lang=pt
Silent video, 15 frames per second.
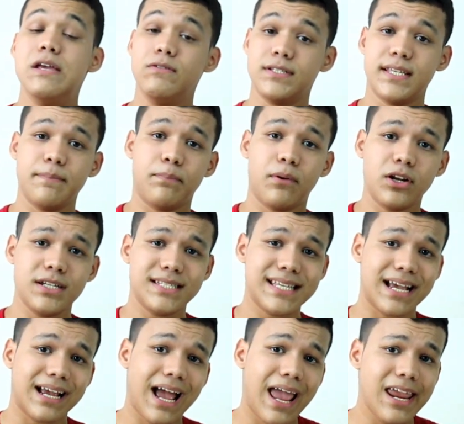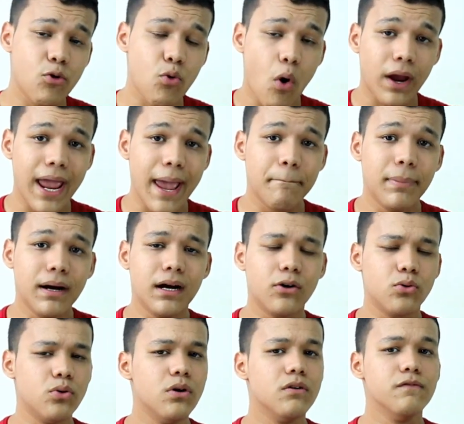e você pode sacar em qualquer
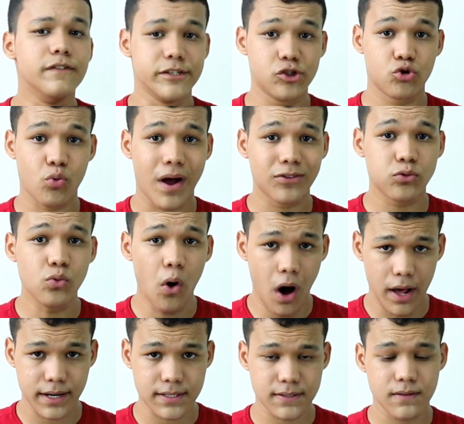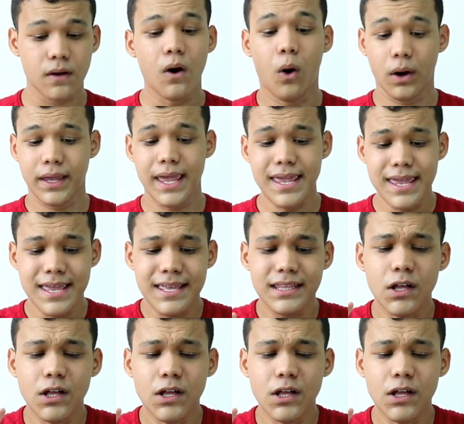banco 24 horas, ok?